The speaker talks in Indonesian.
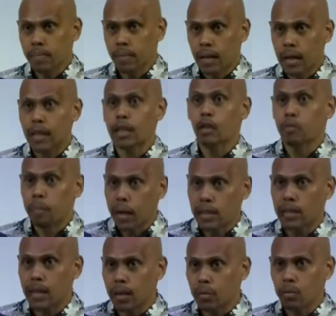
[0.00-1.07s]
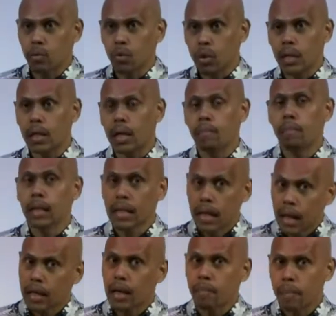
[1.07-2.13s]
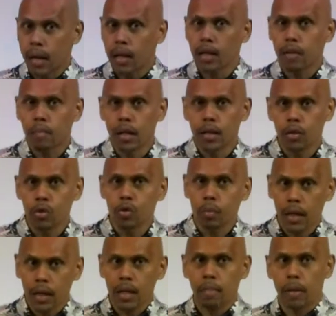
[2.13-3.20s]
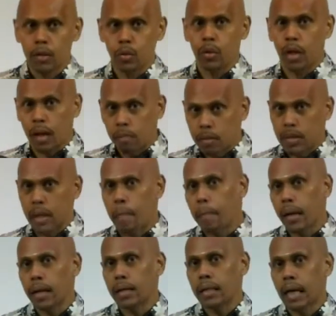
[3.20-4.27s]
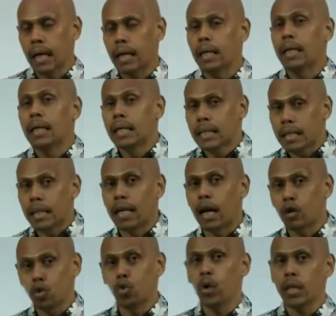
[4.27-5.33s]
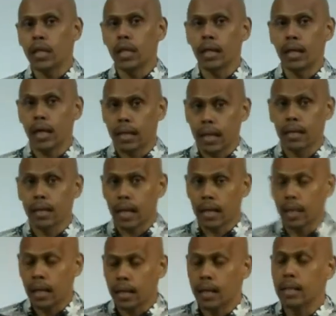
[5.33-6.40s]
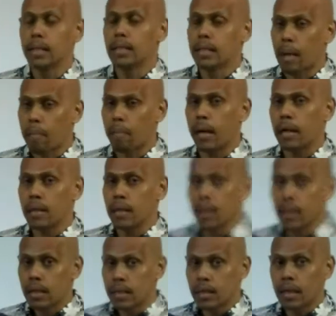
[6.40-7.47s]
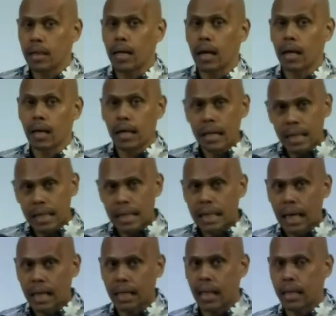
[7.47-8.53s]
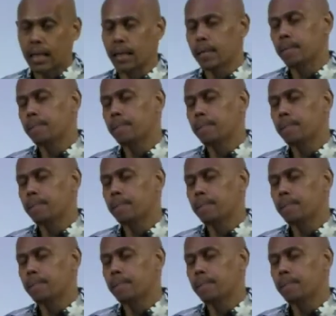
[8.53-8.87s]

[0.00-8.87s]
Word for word: Dan kita harus belajar untuk kita meninggalkan paradigma itu supaya kita masuk ke dalam zaman yang sedang sulit ini. Yang kata, saya katakan tadi, zaman sedang dianiaya.